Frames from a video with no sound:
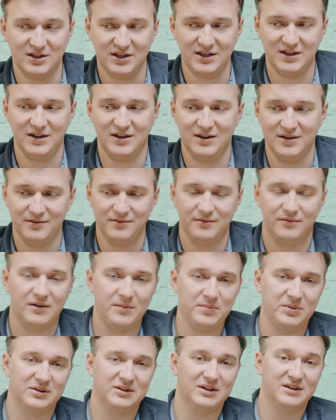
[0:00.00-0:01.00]
а в
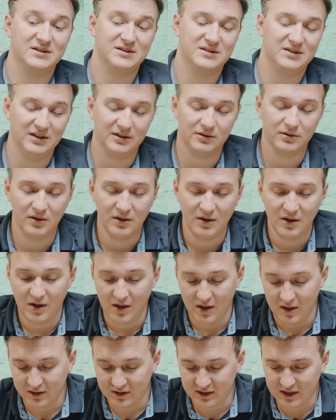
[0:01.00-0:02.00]
A15 нет.
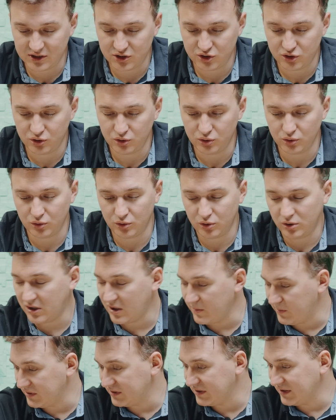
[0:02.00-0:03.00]
Так что
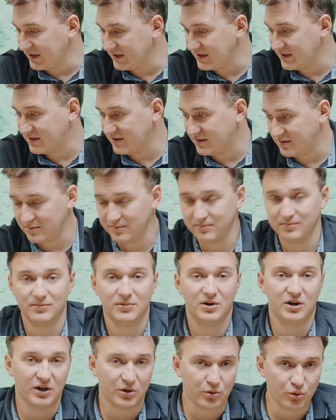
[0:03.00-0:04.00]
A15 а
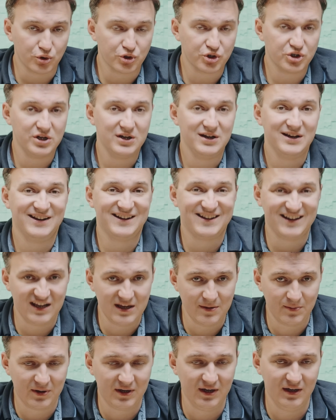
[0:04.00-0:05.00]
хороший,
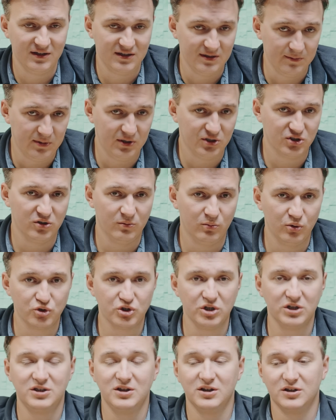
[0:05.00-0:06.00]
крепкий, типичный
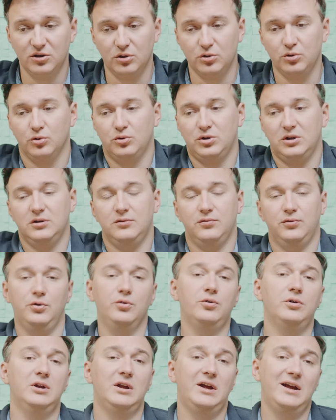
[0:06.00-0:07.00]
бюджетник, но конкурентов у
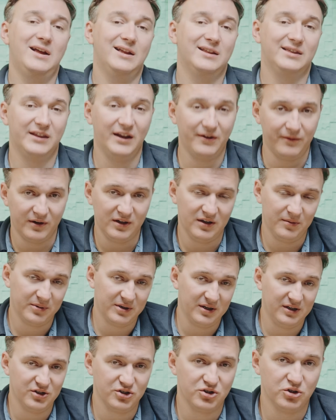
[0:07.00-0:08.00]
него навалом,
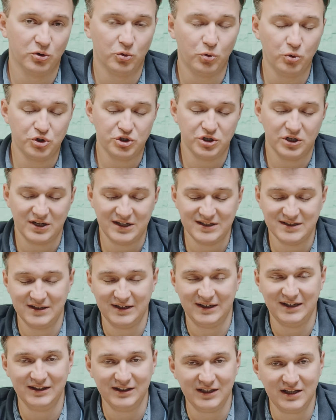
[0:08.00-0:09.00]
конечно. Куча разных
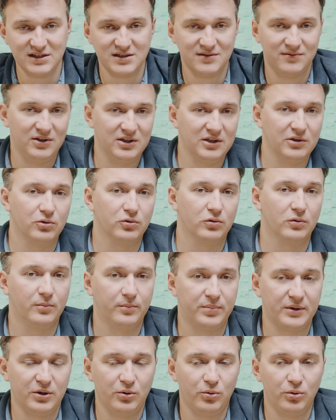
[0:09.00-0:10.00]
китайцев, не дадут вам
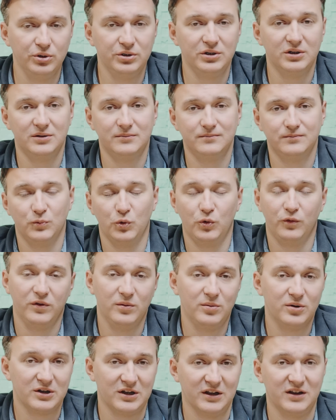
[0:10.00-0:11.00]
прохода, но
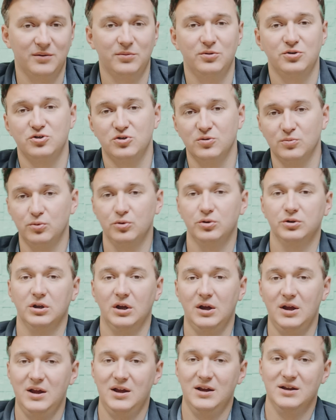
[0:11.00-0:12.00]
выбор, как обычно, будет
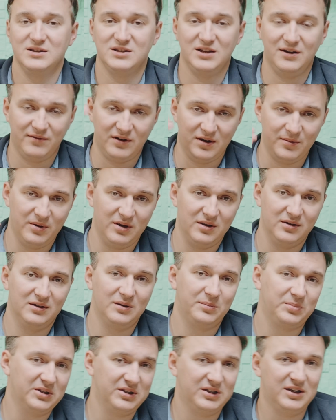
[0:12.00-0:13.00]
за вами.
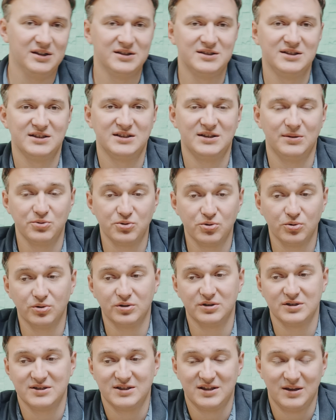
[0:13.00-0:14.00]
Доплатить за Samsung,
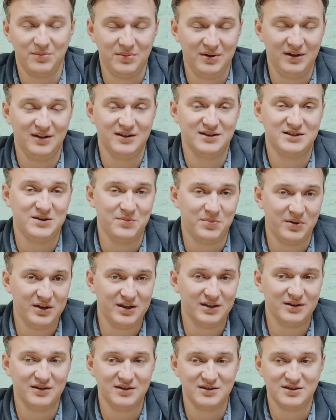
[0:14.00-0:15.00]
за стабильность и
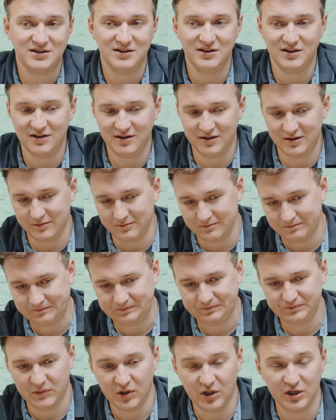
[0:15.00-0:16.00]
понятность или
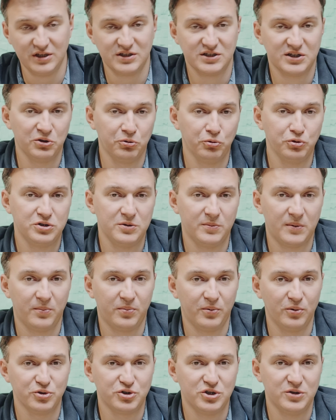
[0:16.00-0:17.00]
рискнуть и
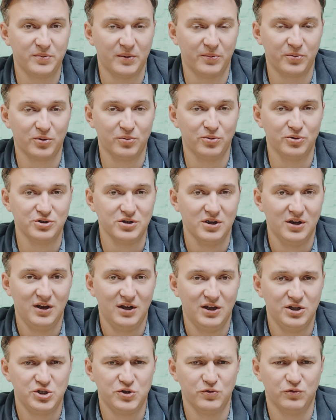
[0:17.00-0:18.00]
получить, попробовать
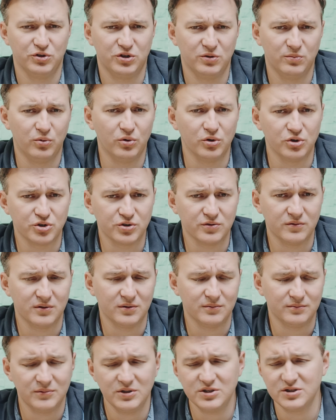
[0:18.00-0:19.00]
чего-то большего.
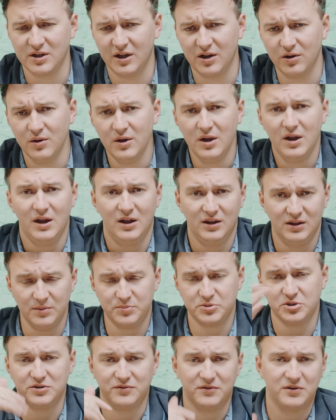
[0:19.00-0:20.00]
Не знаю.
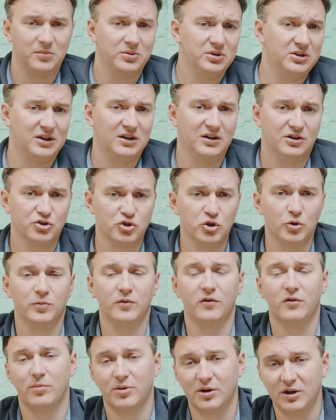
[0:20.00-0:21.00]
Напишите в комментариях, что
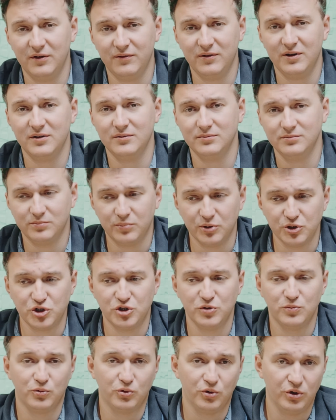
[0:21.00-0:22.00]
бы выбрали вы,
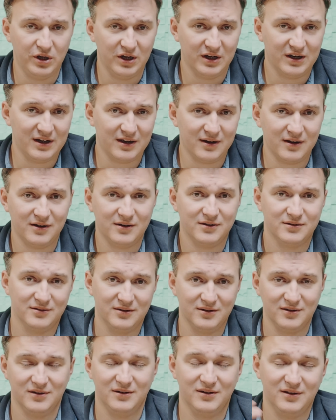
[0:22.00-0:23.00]
почему и как.
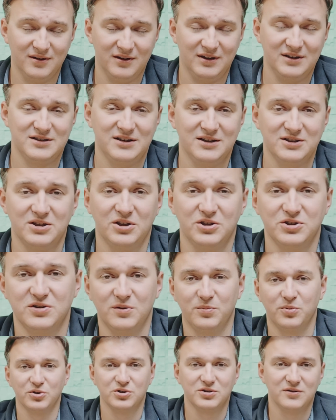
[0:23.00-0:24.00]
Э, если останутся
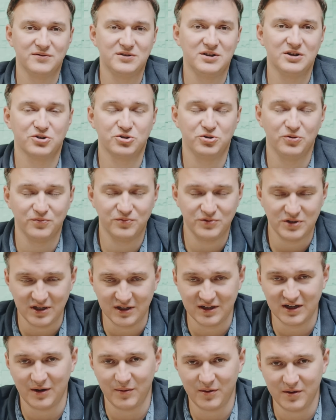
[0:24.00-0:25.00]
вопросы, всех ждем в
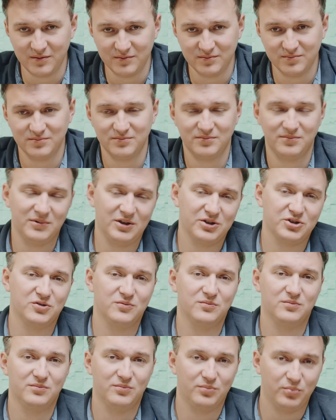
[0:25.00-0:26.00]
Телеграме
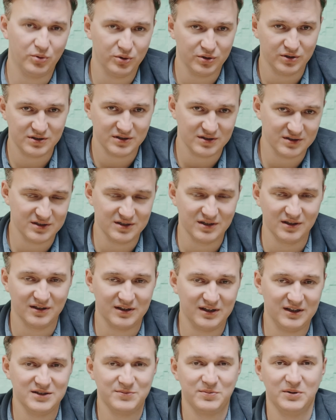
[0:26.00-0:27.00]
нашим, под,
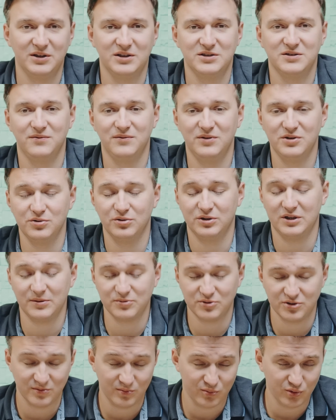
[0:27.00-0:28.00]
ссылка есть под этим видео, там
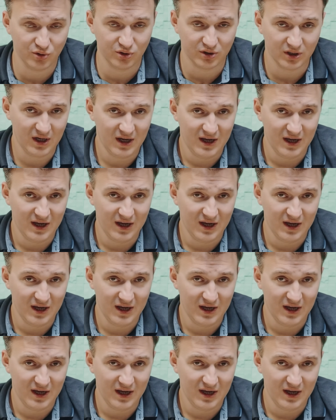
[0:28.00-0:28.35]
же будет